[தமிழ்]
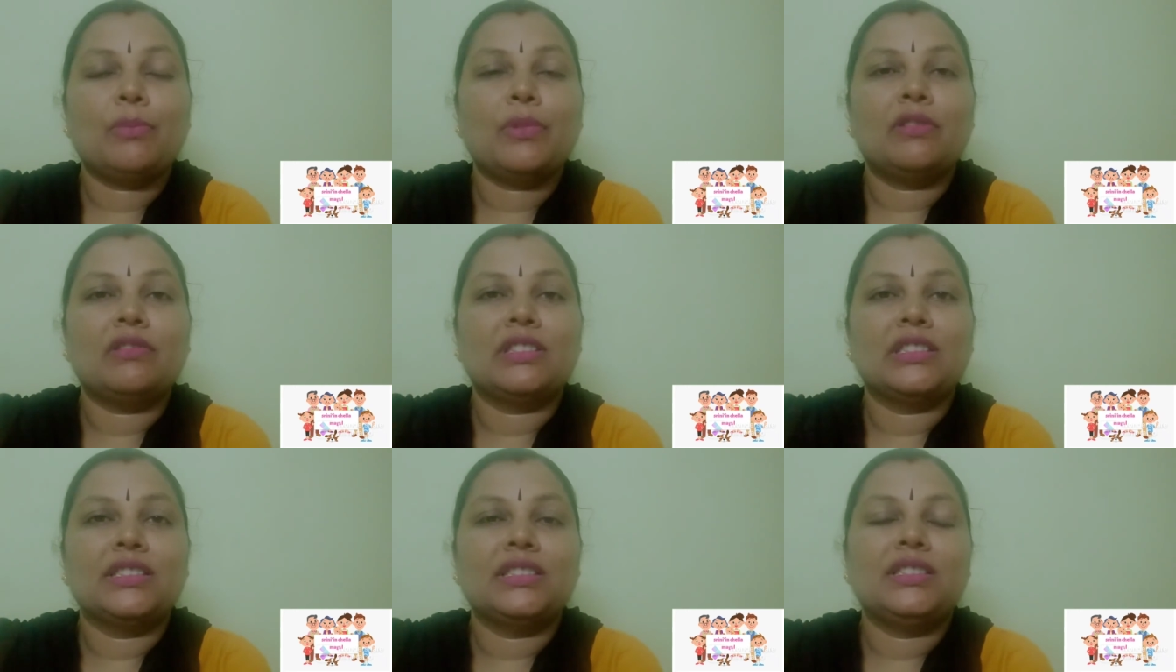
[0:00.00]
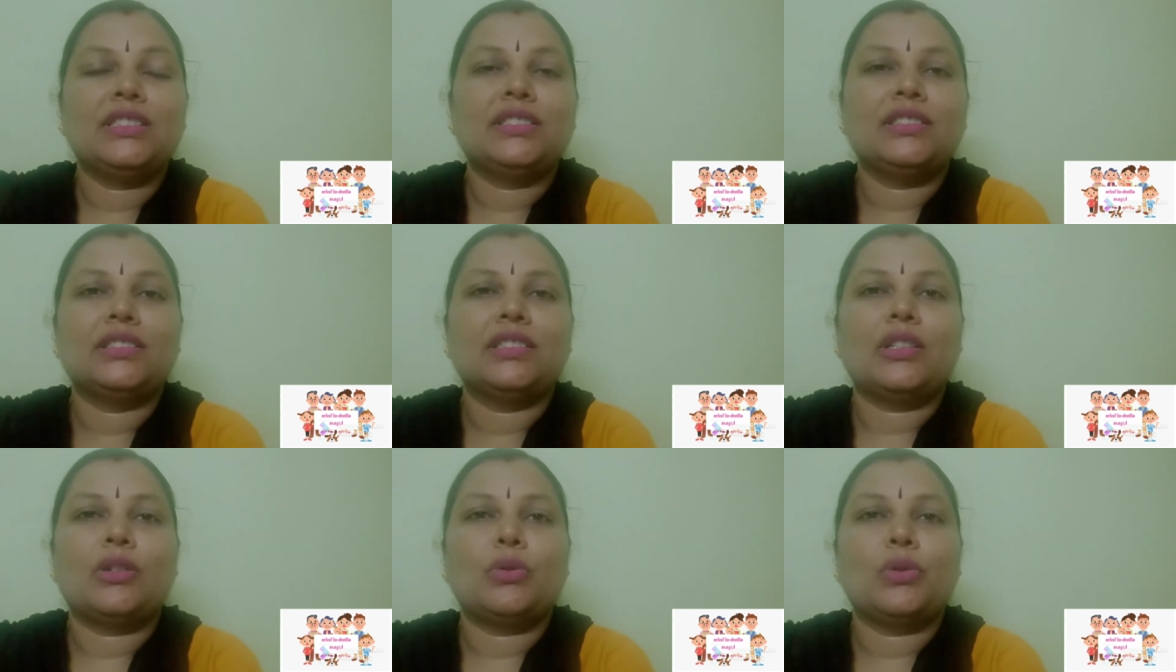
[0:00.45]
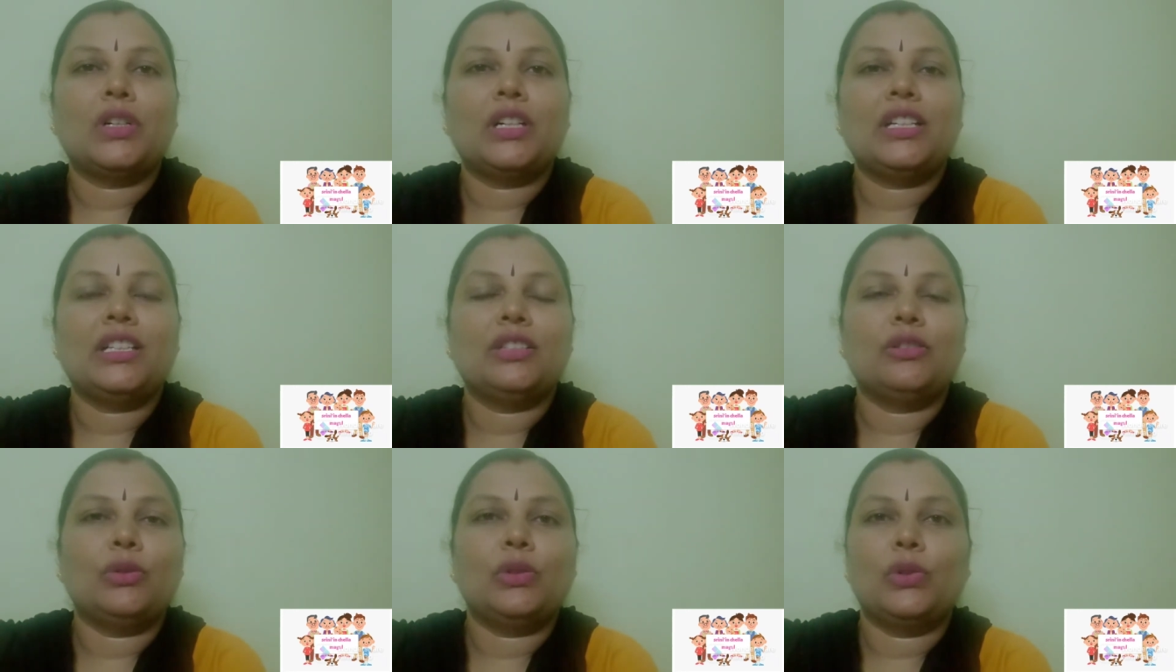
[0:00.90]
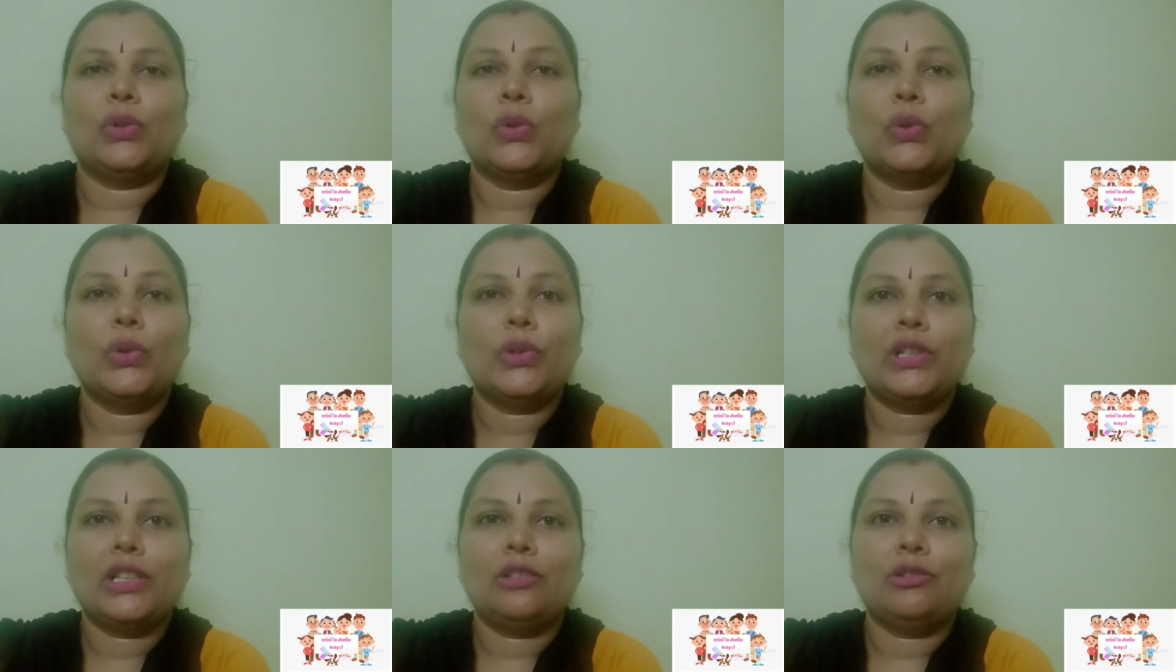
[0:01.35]
அப்போ வந்துட்டு அவங்க ஒரு
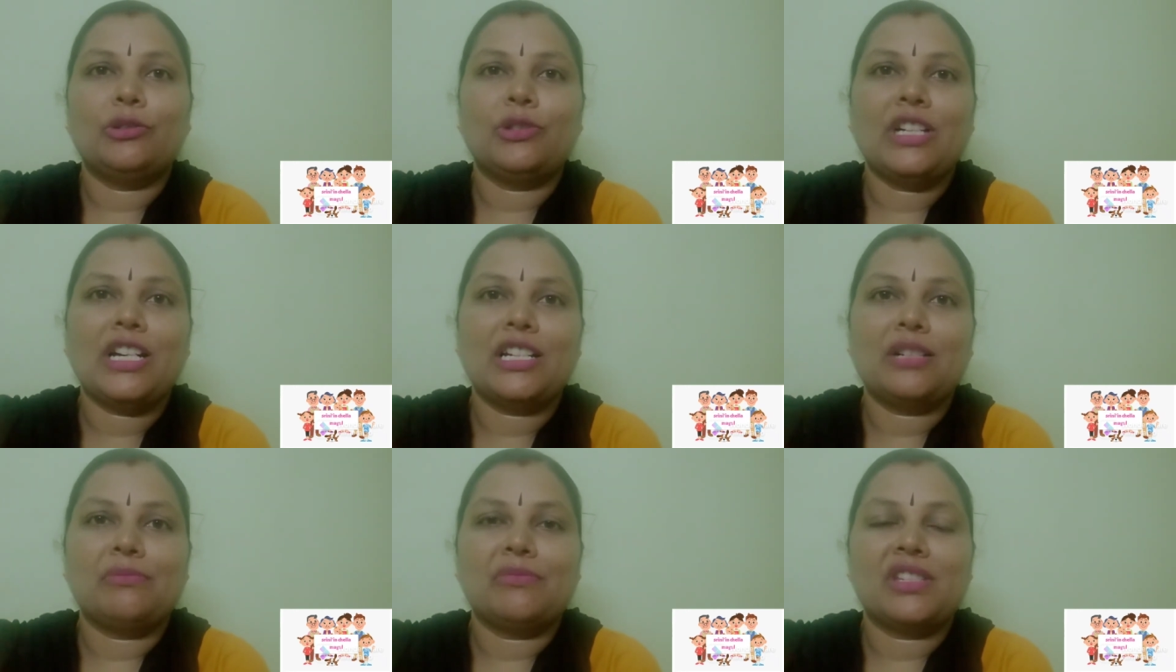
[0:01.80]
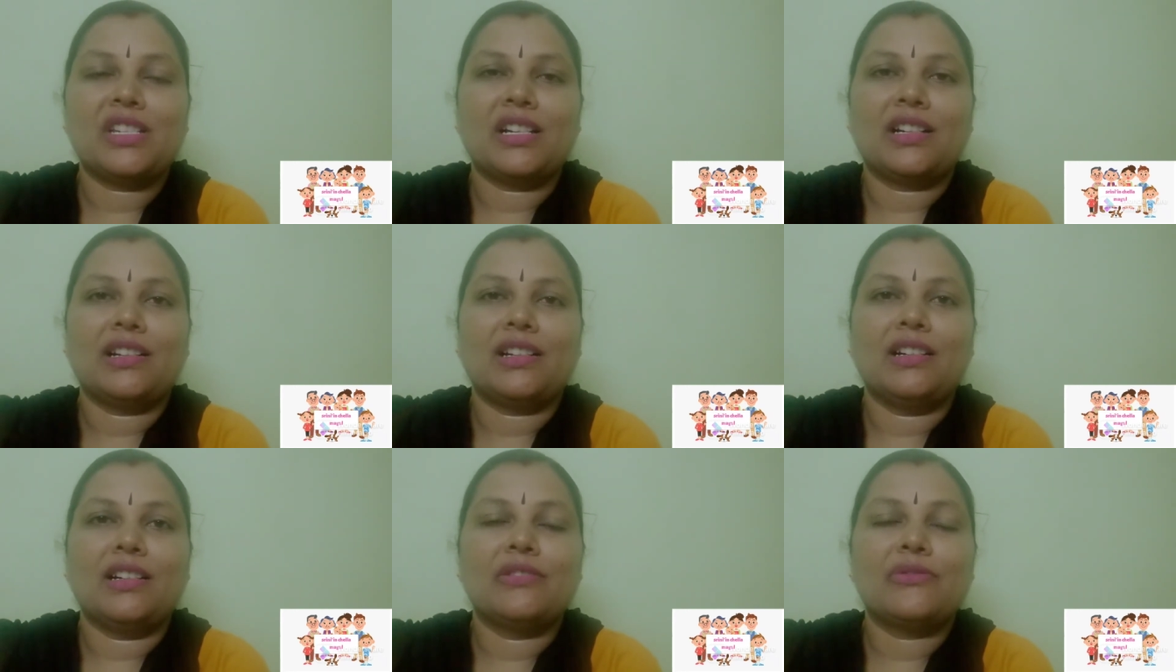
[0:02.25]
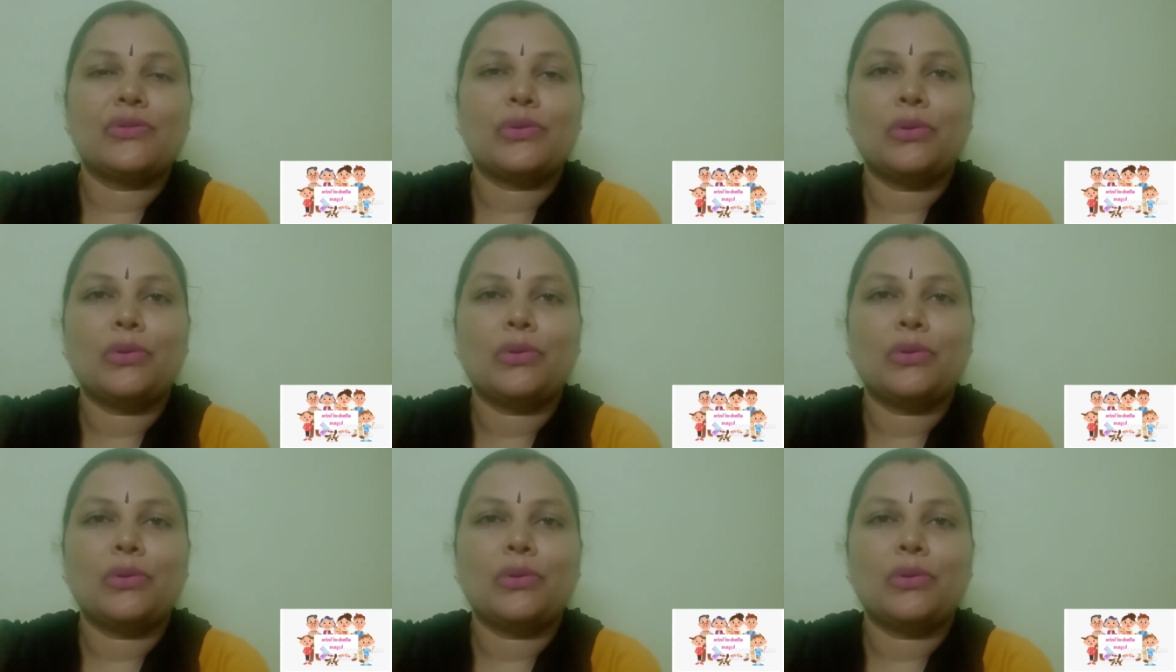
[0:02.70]
ஹோட்டல் ஒன்று ஆரம்பித்தாங்களாம்